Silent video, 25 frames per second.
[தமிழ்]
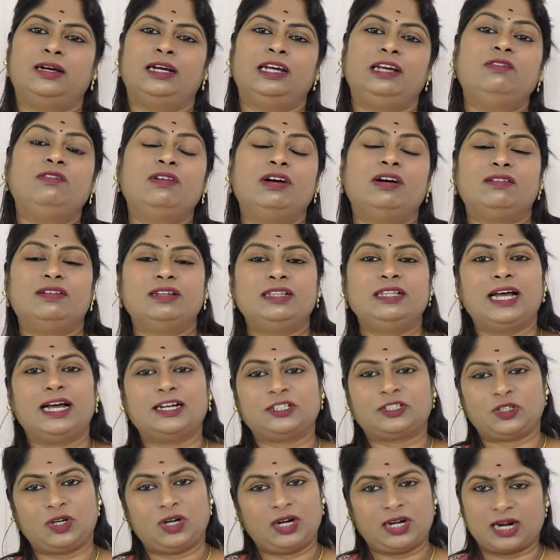இவங்க வந்து
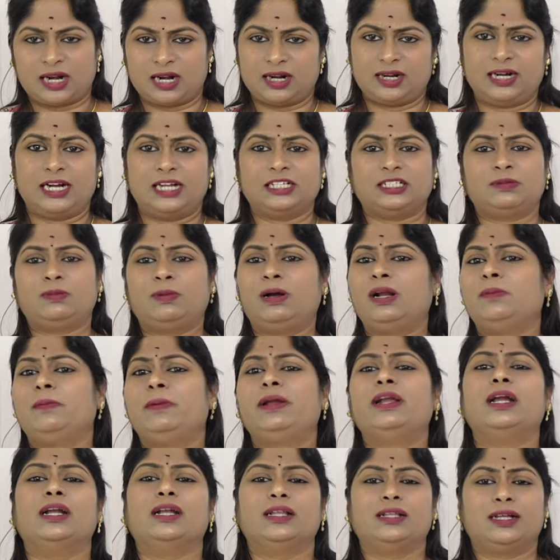ஆக்சுவலாக நம் நிஜமாலுமே
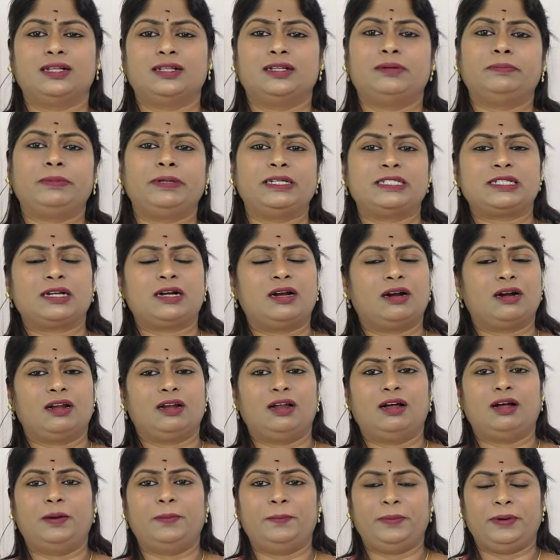நல்லா தான்
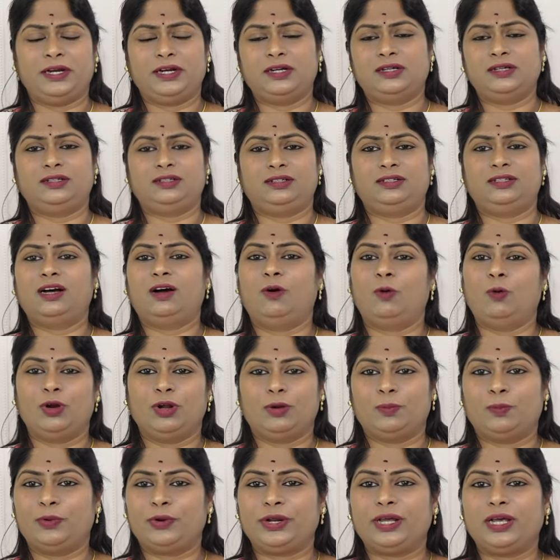பேசுகிறாங்களா அப்படின்ட்டு
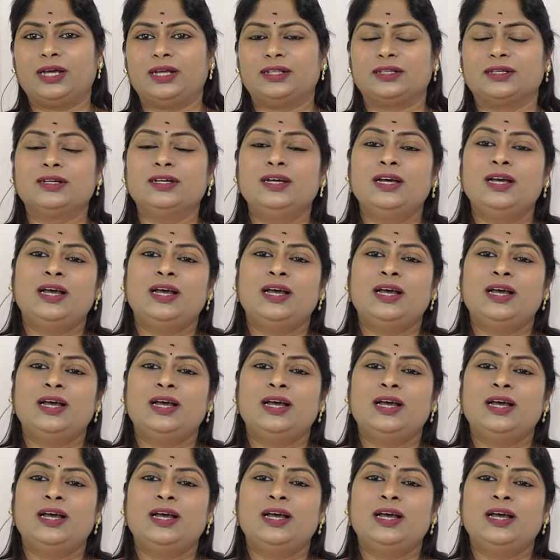அவங்களுக்கு புரியாது